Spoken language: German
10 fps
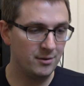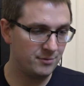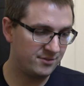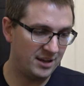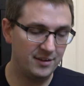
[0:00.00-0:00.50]

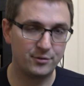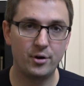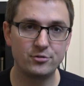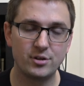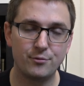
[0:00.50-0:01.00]
Versand nach
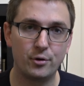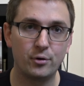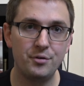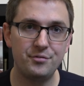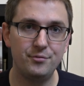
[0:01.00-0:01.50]
Deutschland voll
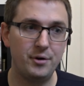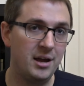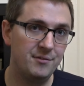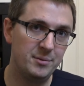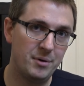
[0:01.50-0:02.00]

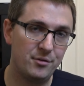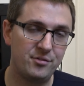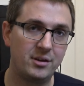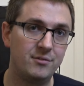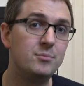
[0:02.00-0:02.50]
kostenfrei, wenn ihr im
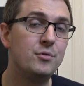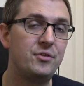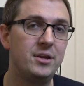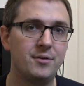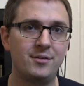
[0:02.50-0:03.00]
Ausland gewinnt,
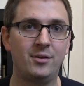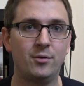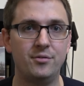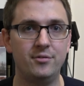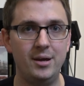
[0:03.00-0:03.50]
müsst ihr die
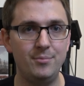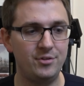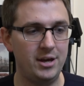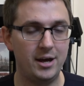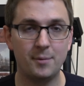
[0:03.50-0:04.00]
Versandkosten
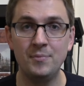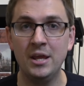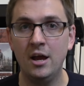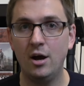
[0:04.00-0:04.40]
selbst tragen